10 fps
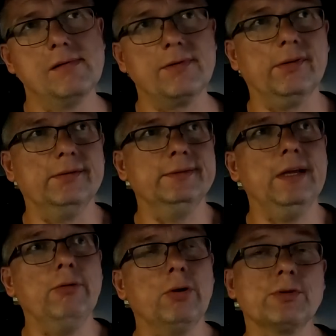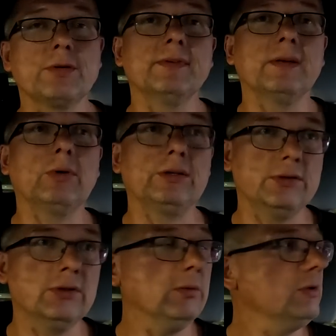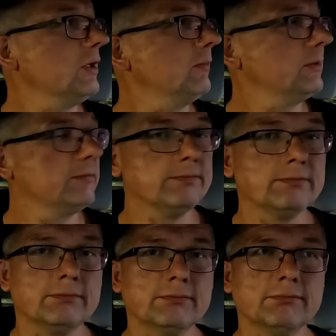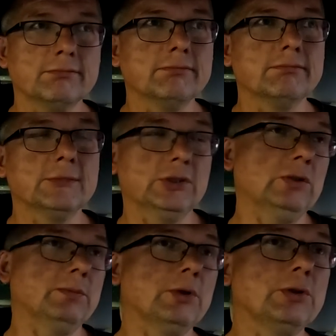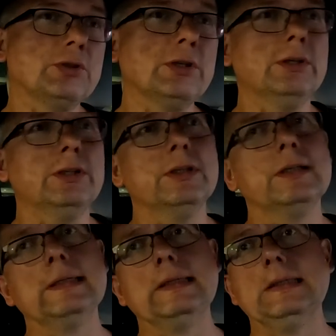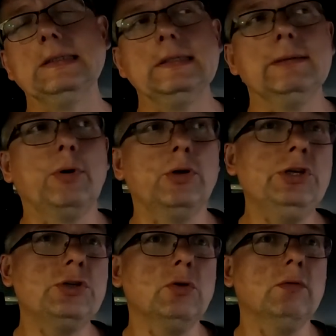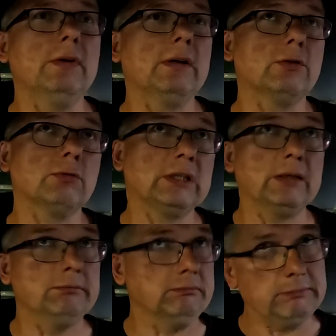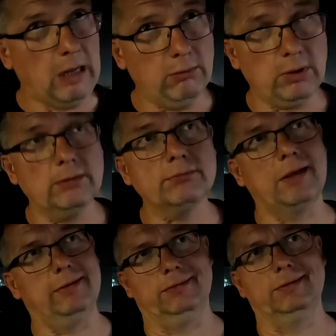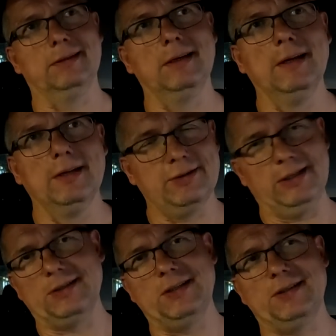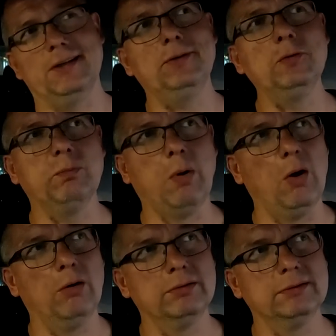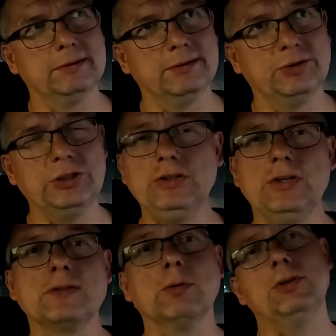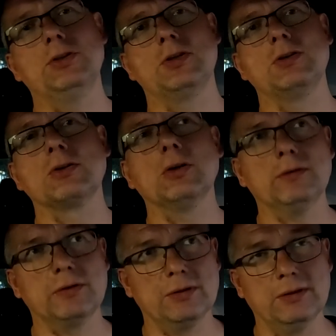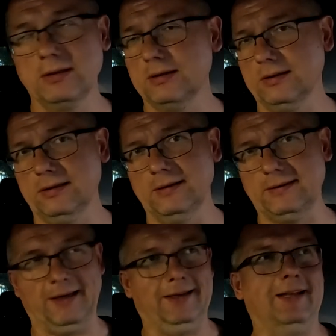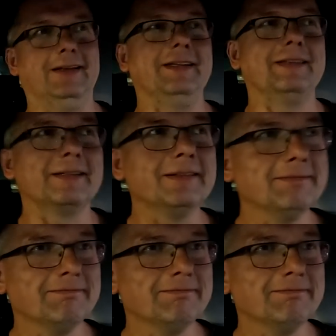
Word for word: No to z euro możemy zapłacić, no możemy. No to policzyli, policzył, wyszło tam euro, 40 litrów po 10 zł 10 groszy za 1 litr.